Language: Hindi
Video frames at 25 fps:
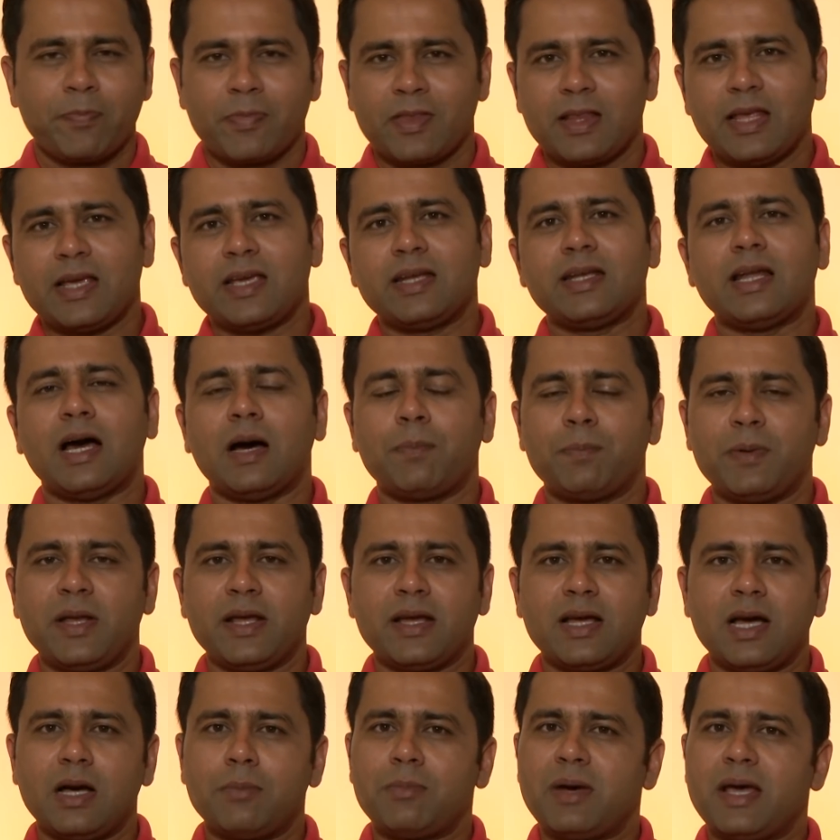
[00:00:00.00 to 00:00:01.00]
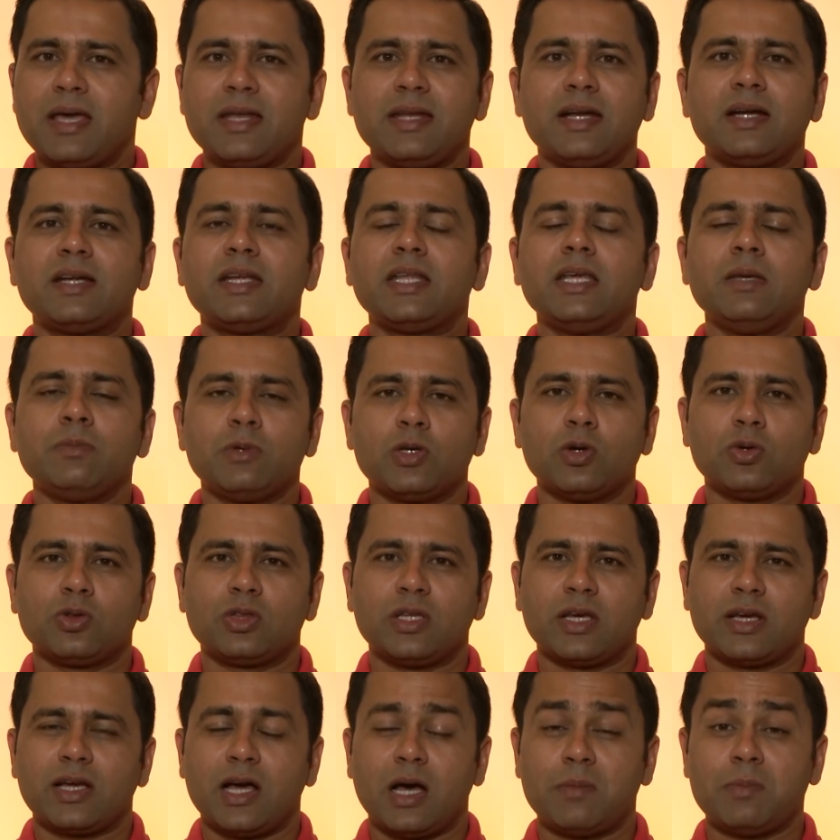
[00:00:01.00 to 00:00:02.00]
लेकिन ना अपने काम आए ना टीम के
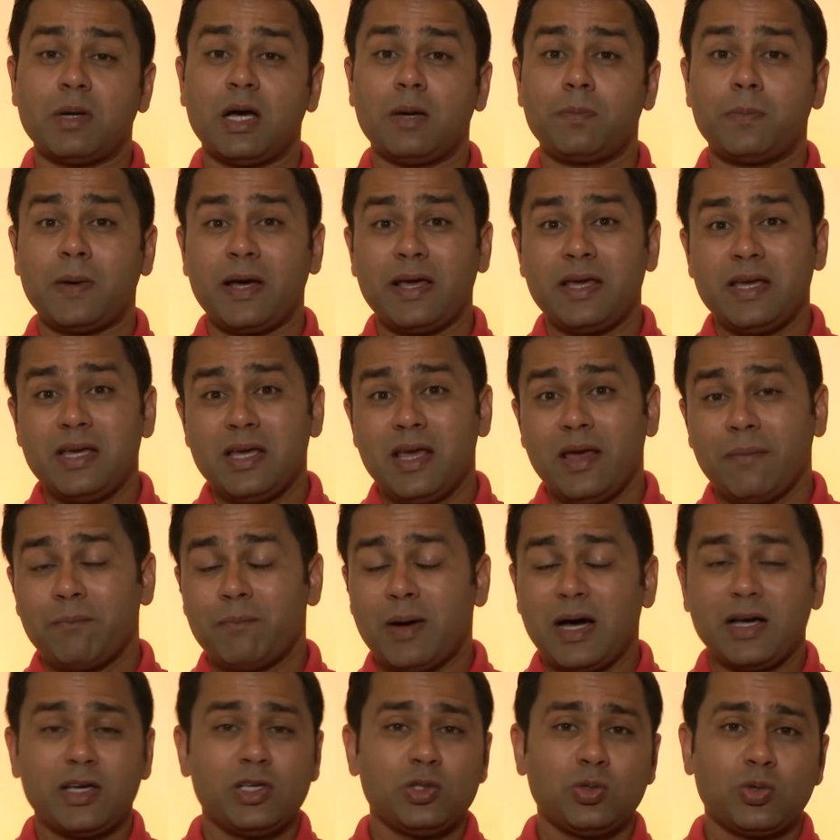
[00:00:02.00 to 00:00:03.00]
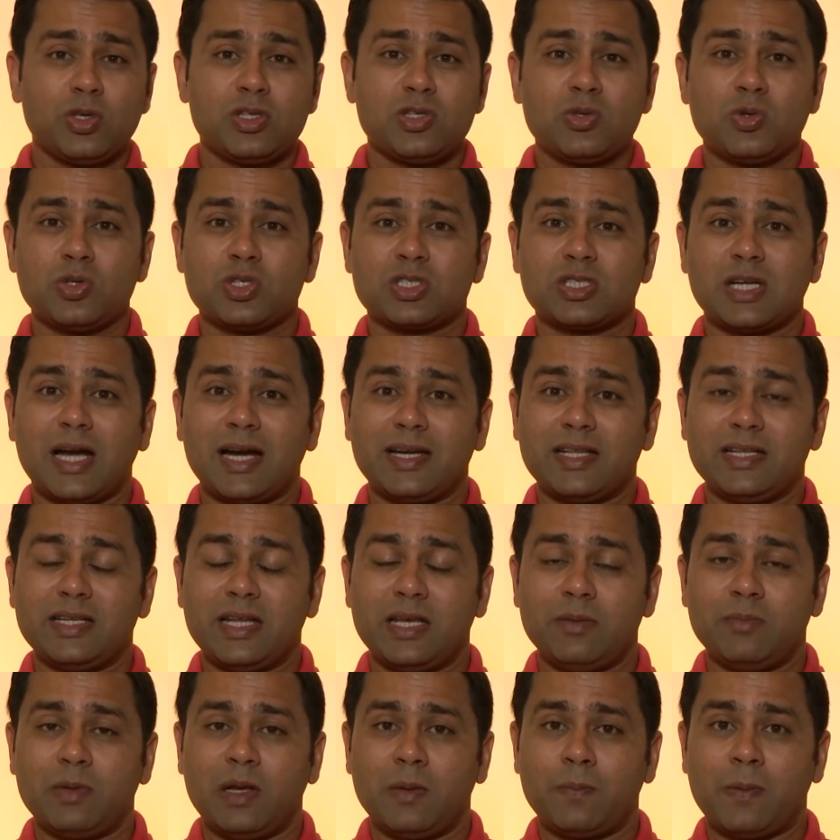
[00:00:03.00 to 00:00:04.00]
उतने काम आ पाए बाकी तो किसी को स्टार्ट ही
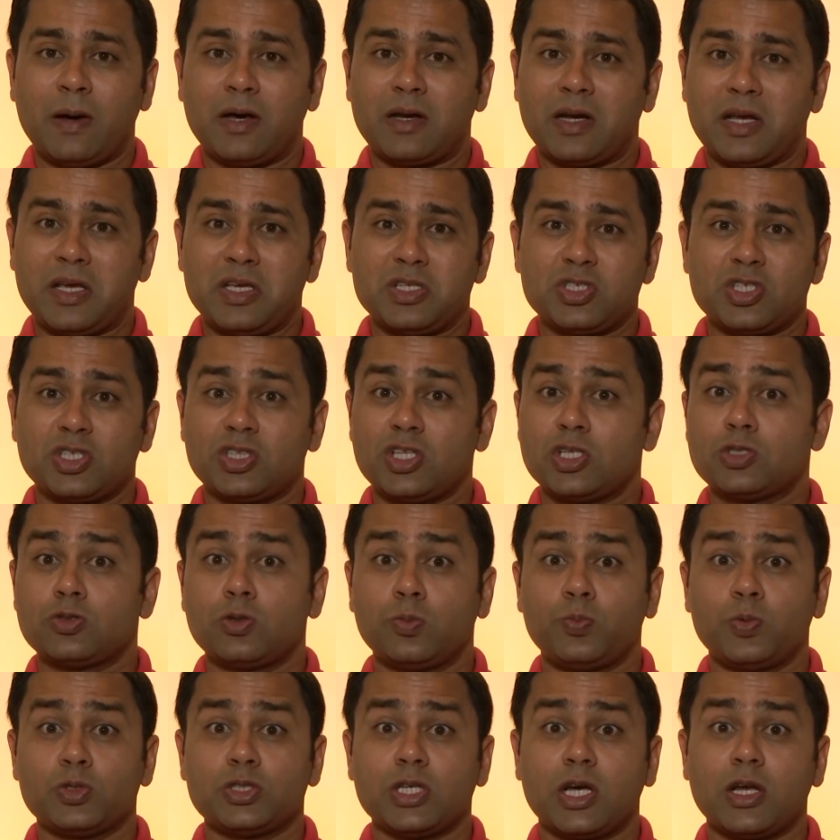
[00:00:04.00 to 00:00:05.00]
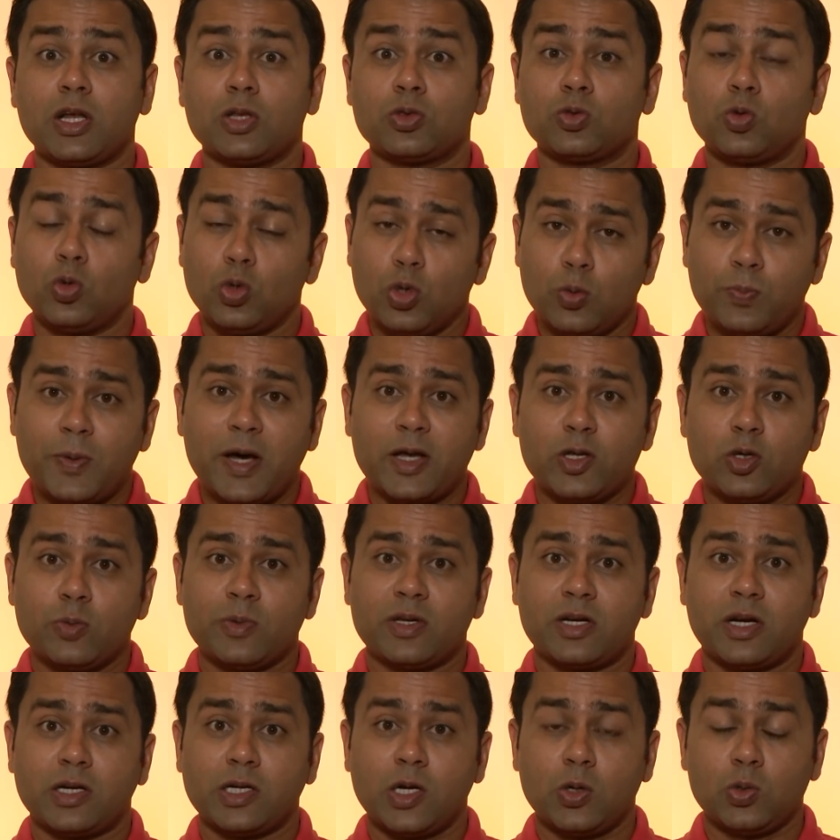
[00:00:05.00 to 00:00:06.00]
नहीं मिल पा रही चेतेश्वर पुजारा दोनों पारियों
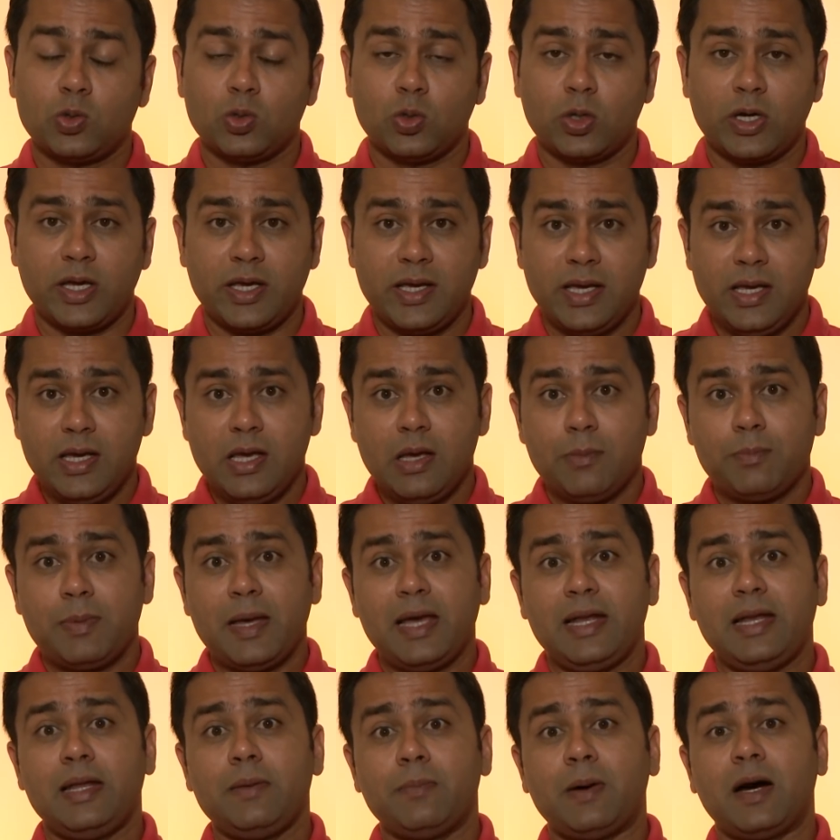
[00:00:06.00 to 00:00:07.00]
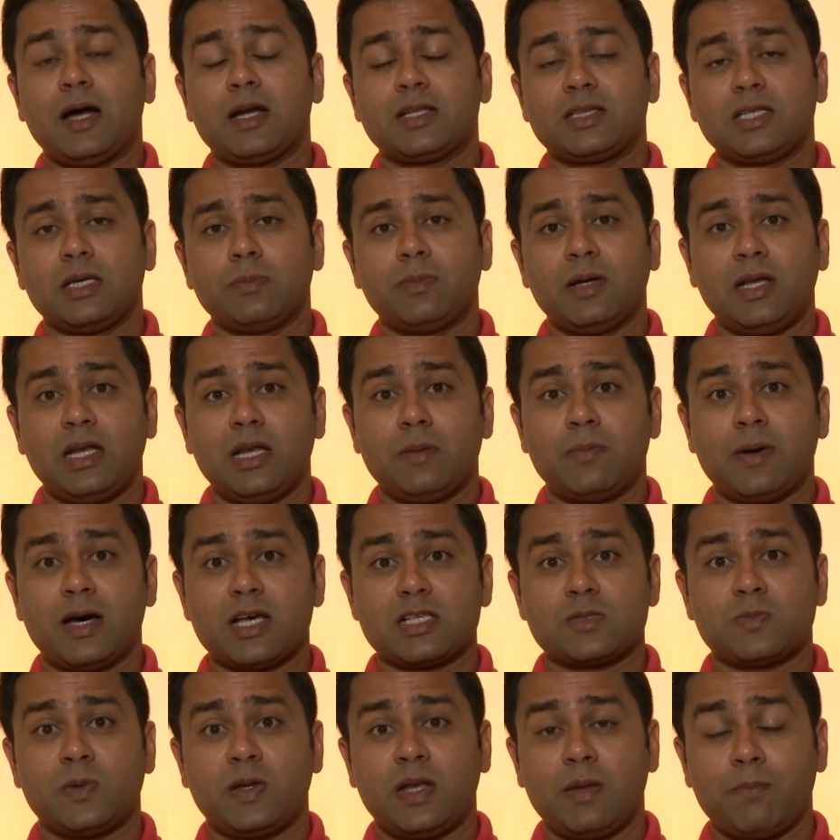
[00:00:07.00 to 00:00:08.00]
में रनआउट हो गए पहले भारतीय
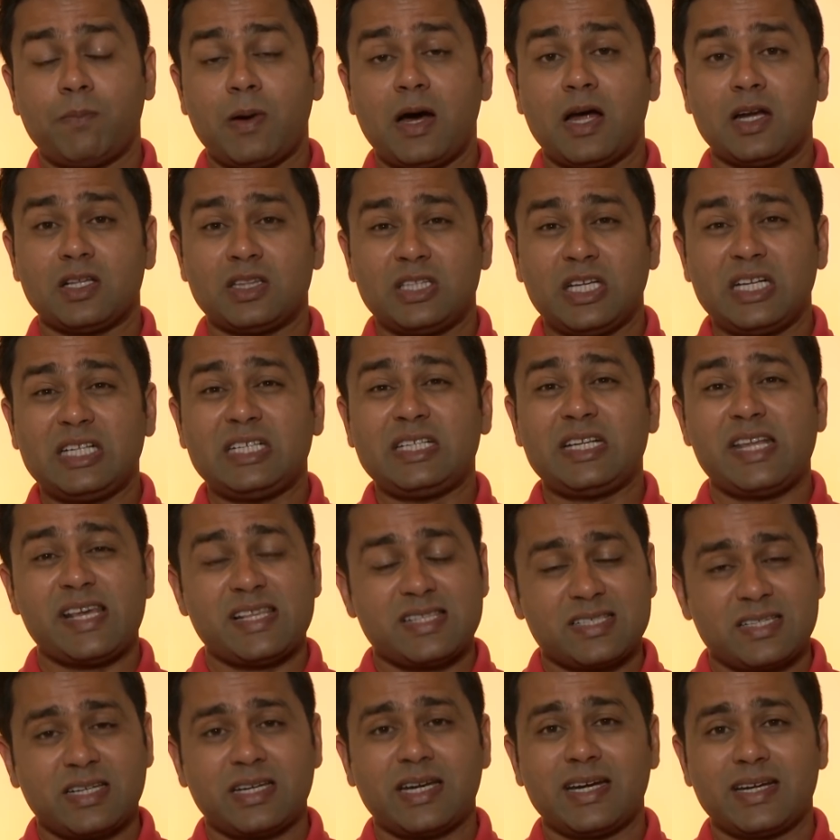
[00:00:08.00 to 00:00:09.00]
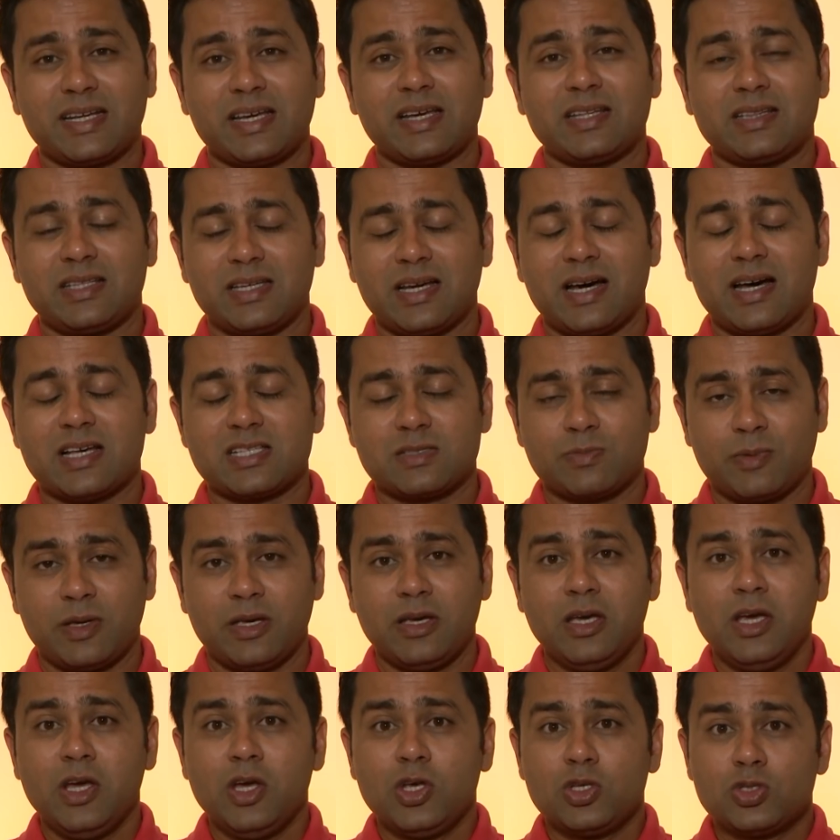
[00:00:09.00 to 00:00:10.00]
बल्लेबाज बने भारतीय टेस्ट क्रिकेट के इतिहास
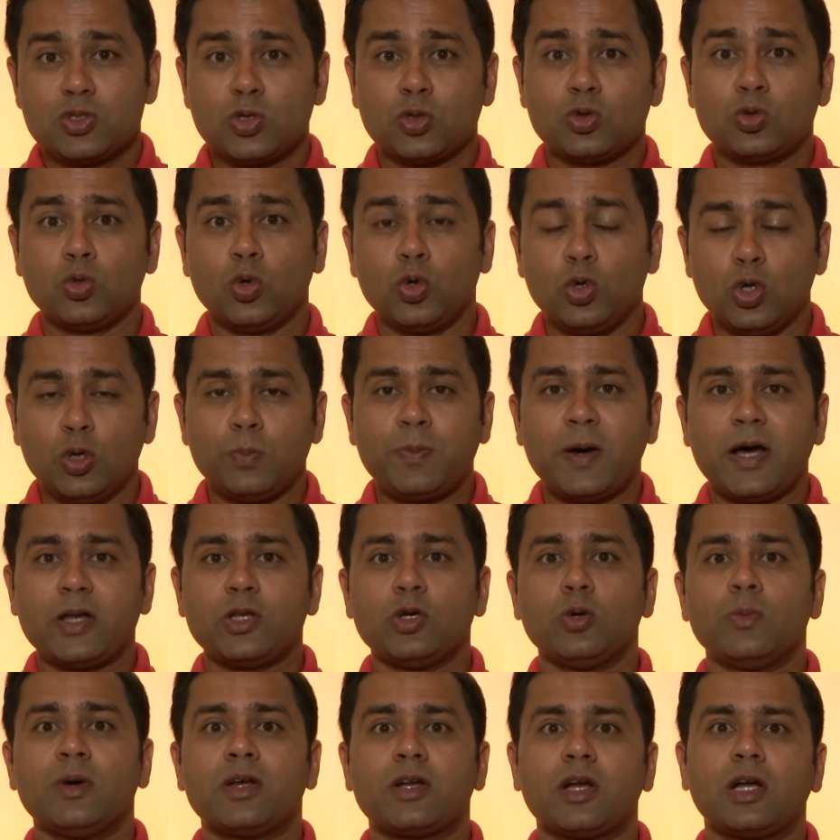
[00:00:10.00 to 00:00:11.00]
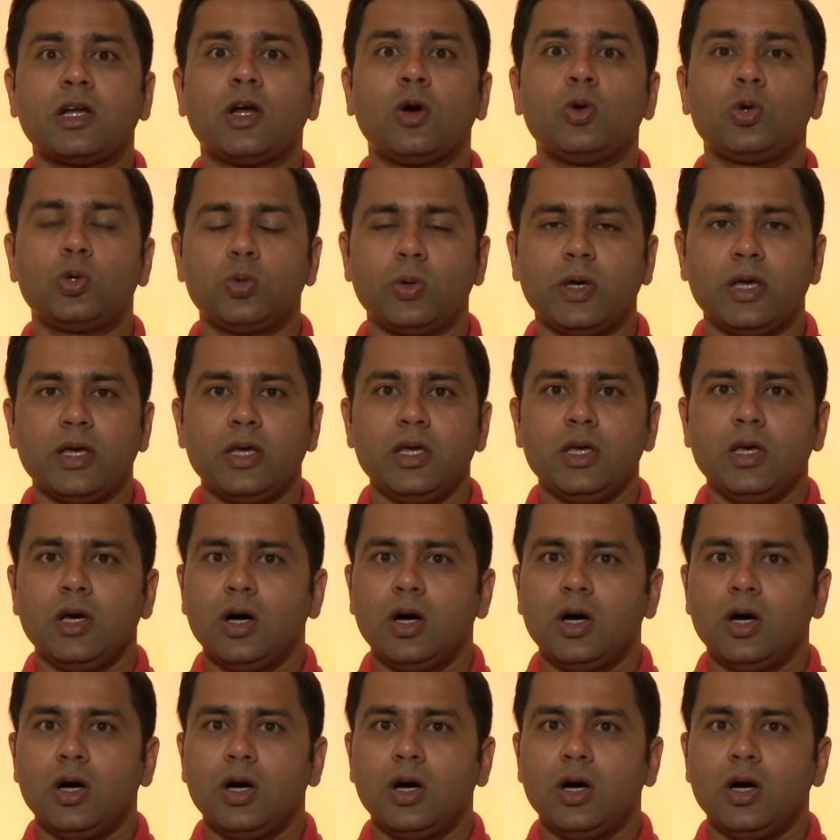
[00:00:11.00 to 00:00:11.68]
में जो दोनों पारियों में रनआउट हुए